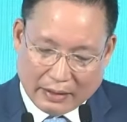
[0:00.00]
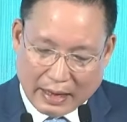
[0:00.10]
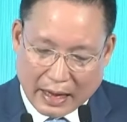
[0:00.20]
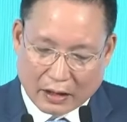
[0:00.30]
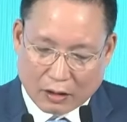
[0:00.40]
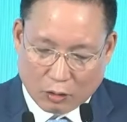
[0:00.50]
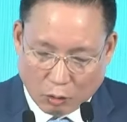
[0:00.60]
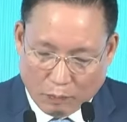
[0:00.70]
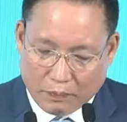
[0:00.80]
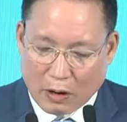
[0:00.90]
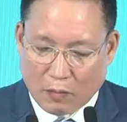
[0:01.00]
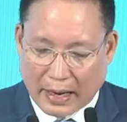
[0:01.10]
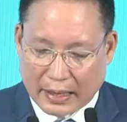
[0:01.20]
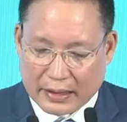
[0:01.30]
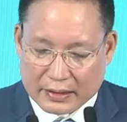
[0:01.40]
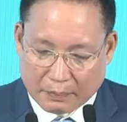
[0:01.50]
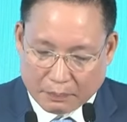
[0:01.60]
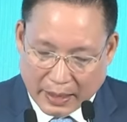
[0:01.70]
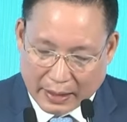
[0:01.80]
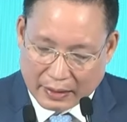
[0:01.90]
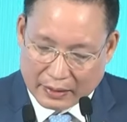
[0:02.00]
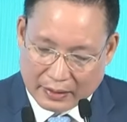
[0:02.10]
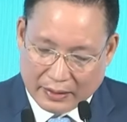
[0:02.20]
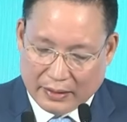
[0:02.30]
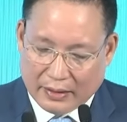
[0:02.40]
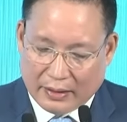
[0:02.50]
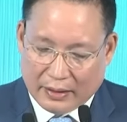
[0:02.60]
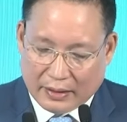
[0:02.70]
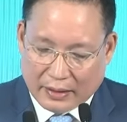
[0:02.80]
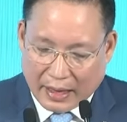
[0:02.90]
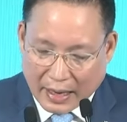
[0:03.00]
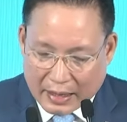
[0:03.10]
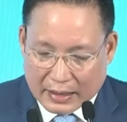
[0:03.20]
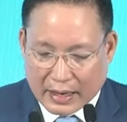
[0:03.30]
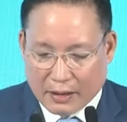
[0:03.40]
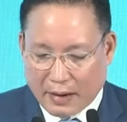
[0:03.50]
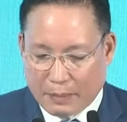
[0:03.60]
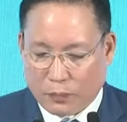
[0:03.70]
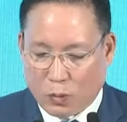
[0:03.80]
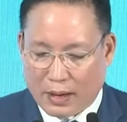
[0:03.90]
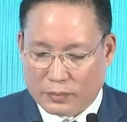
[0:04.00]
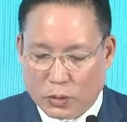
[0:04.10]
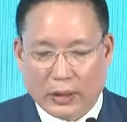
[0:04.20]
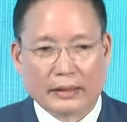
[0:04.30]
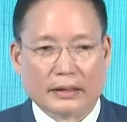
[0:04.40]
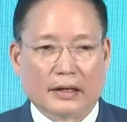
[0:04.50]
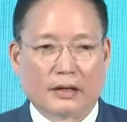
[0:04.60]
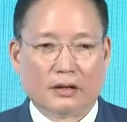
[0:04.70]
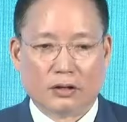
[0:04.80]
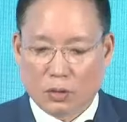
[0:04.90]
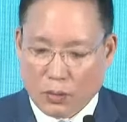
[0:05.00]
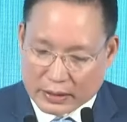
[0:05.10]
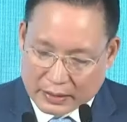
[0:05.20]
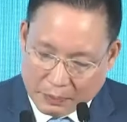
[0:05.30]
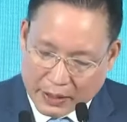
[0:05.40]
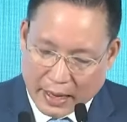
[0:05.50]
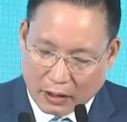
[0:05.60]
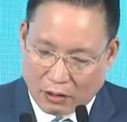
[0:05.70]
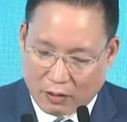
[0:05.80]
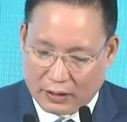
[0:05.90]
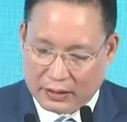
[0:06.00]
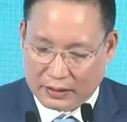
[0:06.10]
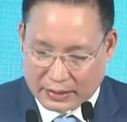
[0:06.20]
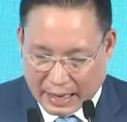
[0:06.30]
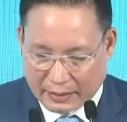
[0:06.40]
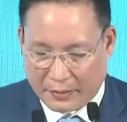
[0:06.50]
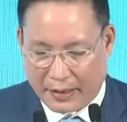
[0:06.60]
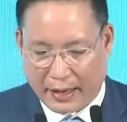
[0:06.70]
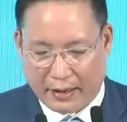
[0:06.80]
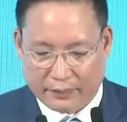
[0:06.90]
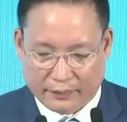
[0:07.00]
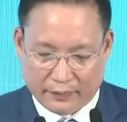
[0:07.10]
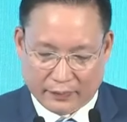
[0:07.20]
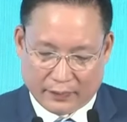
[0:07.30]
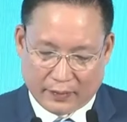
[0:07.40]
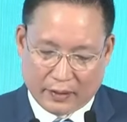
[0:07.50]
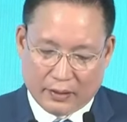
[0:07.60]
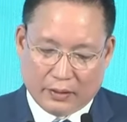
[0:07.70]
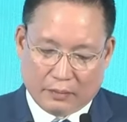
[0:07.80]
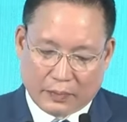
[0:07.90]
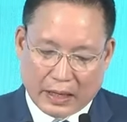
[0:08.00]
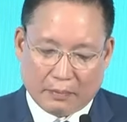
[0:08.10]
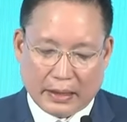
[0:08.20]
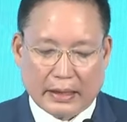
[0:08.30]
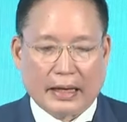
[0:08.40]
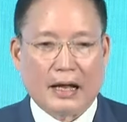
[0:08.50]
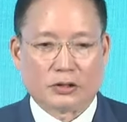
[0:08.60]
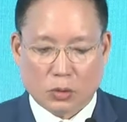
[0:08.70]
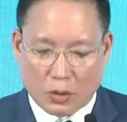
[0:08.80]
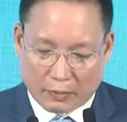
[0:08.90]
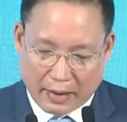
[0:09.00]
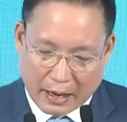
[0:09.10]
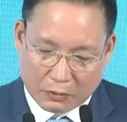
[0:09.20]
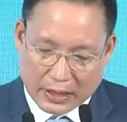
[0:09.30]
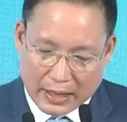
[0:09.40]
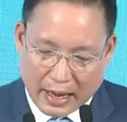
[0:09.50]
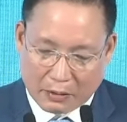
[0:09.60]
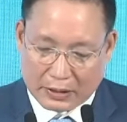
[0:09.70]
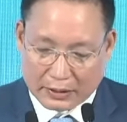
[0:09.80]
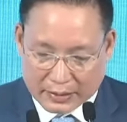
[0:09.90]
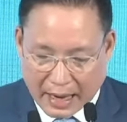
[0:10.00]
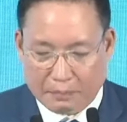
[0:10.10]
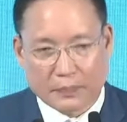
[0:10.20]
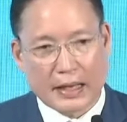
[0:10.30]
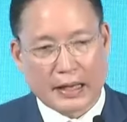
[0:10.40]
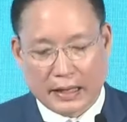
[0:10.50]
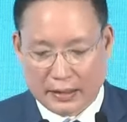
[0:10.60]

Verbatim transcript: และกลุ่มเป้าหมายที่จำเป็นให้ได้รับความช่วยเหลือด้วยทรัพยากรสาธารณะเป็นมาตรการชั่วคราวที่ยาวถึง3 ปี